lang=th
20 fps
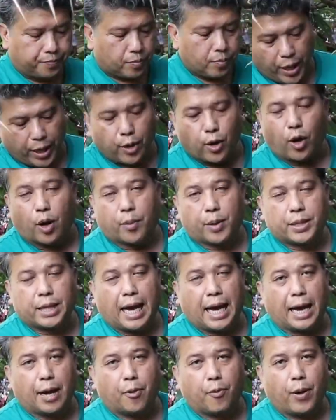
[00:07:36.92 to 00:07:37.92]
เว้นขอบกระ
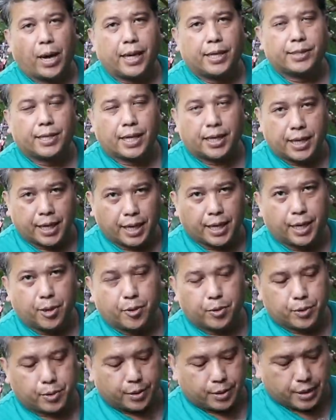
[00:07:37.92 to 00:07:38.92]
ถางไว้สัก 1 นิ้
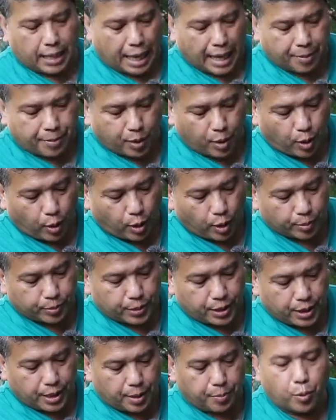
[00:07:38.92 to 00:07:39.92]
ว ตามขอบ
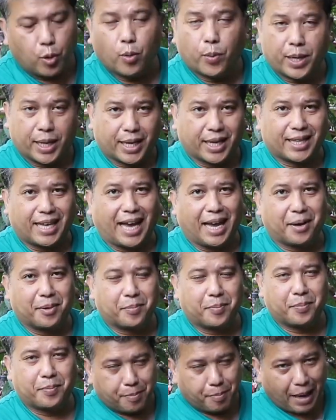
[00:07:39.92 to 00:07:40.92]
ที่ผู้ผลิตกระถาง
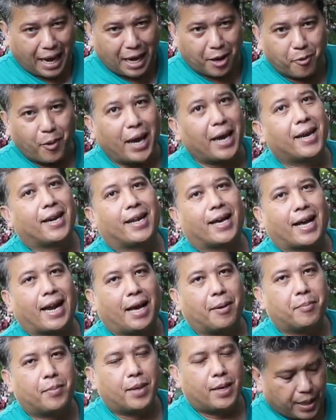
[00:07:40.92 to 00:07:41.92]
มาร์กไว้นะค
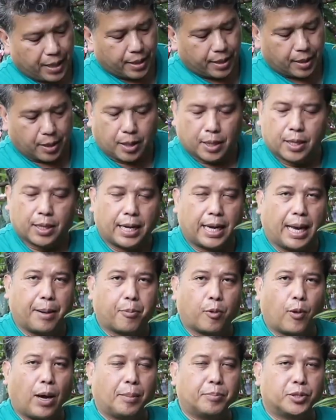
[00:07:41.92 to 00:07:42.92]
รับเป็นระดับ
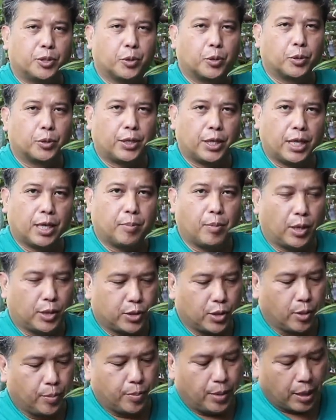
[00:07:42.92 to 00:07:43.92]
ความสูงที่เหมาะ
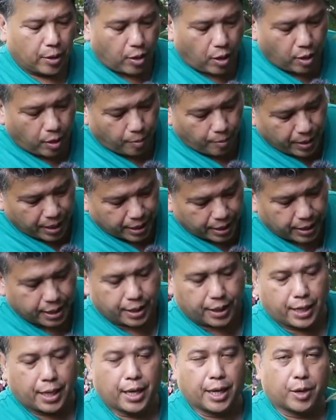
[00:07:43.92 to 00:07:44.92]
สม แล้วก็ไม่เกิ
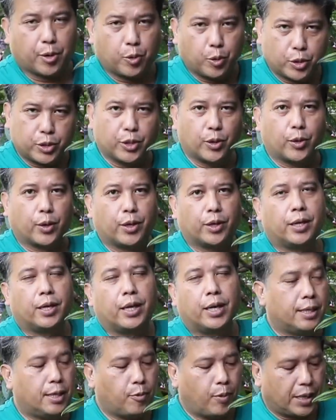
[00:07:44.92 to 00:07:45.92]
นเขตรูทโซน
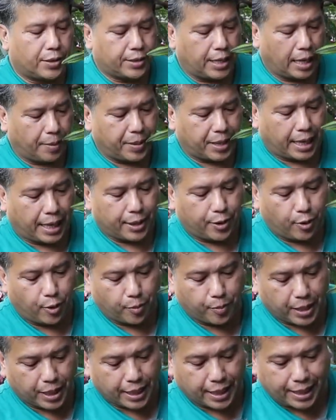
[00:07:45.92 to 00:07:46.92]
ที่วาสนาประกายทอ
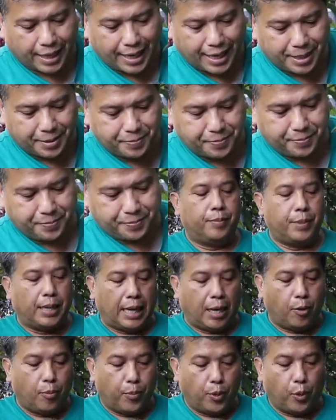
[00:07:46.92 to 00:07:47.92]
งมีนะครับเมื่
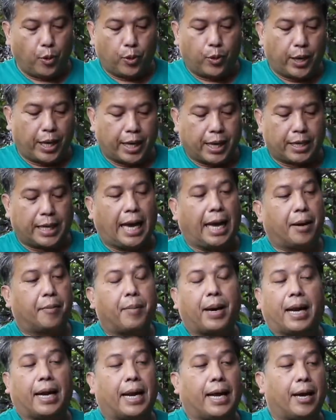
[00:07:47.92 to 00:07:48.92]
อเราปลูกลงในกระถาง
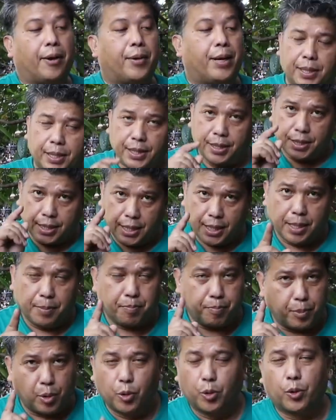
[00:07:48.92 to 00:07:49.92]
ใหม่แล้ว พื้นที่
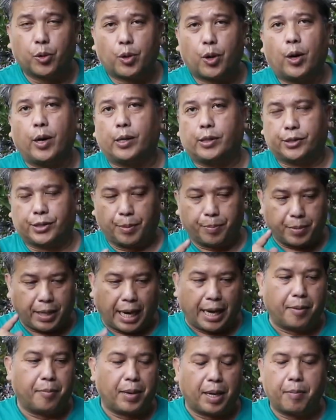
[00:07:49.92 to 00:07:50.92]
ปลูกก็สำ
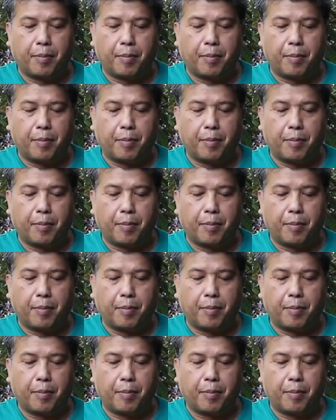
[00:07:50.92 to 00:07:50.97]
คัญ